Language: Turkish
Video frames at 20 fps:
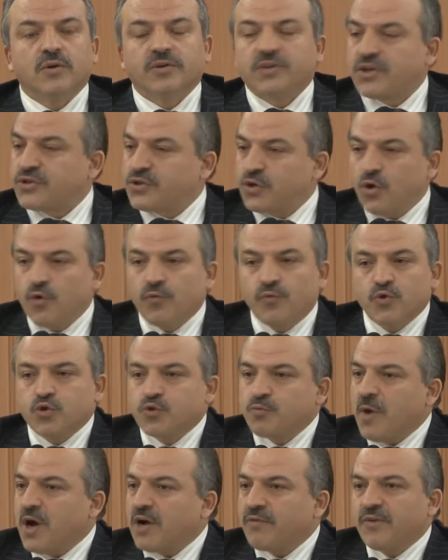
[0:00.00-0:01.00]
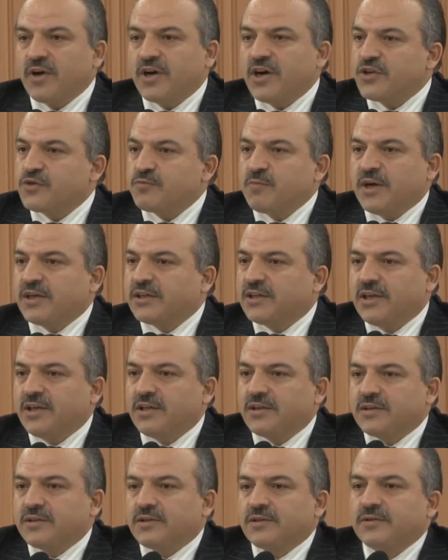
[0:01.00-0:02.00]
tasavvuf uçmak ve kaçmak
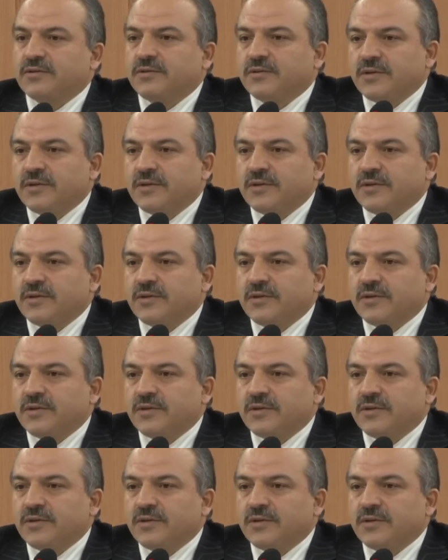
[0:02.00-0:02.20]
değildir.